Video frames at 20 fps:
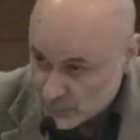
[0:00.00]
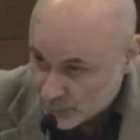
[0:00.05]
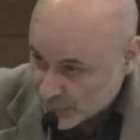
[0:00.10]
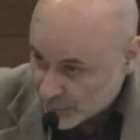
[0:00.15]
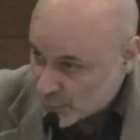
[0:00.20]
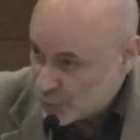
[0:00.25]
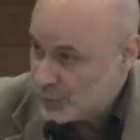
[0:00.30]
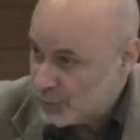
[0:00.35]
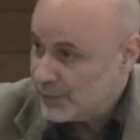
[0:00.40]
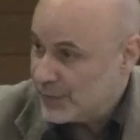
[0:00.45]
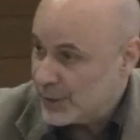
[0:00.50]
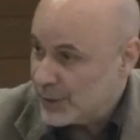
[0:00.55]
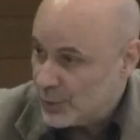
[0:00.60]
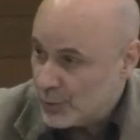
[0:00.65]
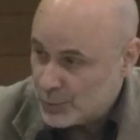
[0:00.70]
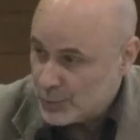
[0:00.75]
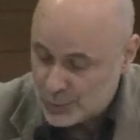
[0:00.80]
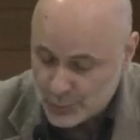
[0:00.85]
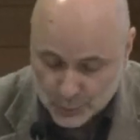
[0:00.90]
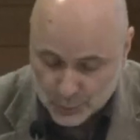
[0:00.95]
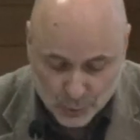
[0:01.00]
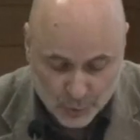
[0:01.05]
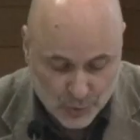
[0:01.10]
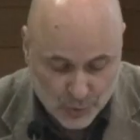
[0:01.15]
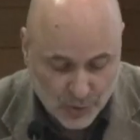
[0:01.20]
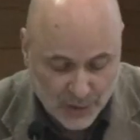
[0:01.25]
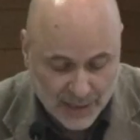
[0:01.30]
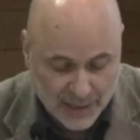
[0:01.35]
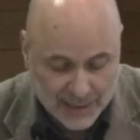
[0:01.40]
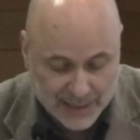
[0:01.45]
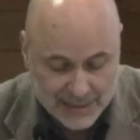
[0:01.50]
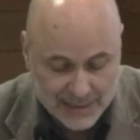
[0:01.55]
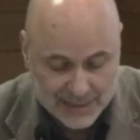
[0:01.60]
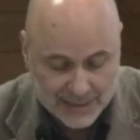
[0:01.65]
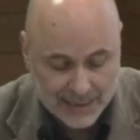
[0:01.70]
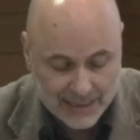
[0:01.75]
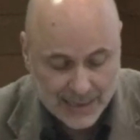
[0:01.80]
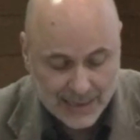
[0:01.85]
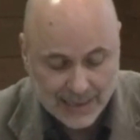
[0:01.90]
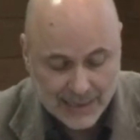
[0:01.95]
una giovane
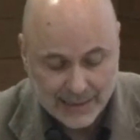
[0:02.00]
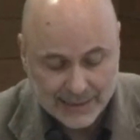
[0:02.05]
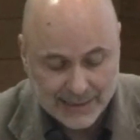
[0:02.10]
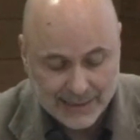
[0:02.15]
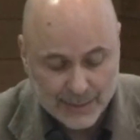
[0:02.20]
costituzionalista,